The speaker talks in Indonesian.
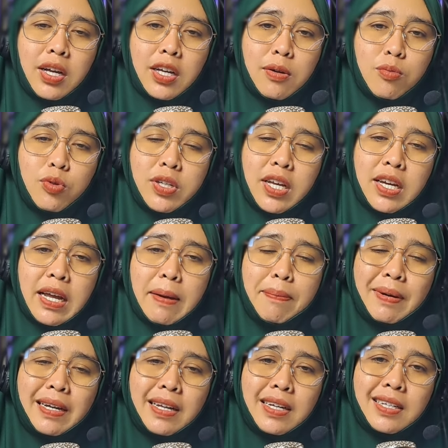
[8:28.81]
Kemudian
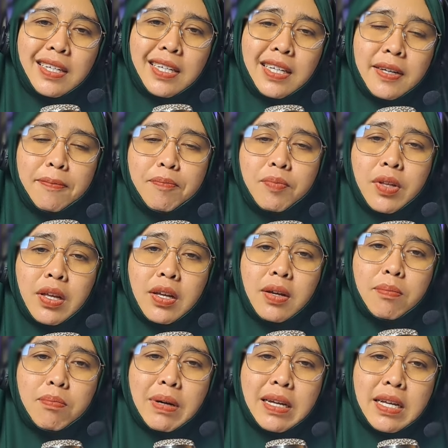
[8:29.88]
apalagi
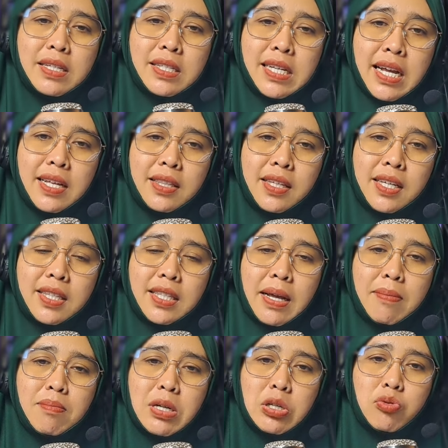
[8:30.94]
pada saat kita
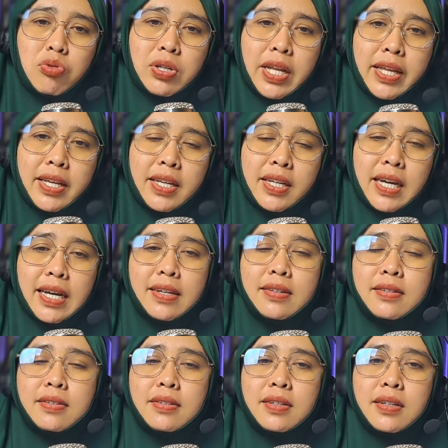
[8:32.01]

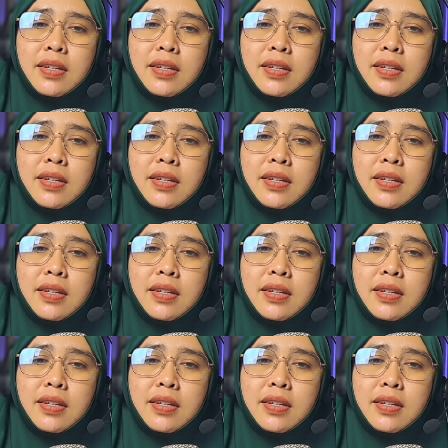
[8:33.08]
menunaikan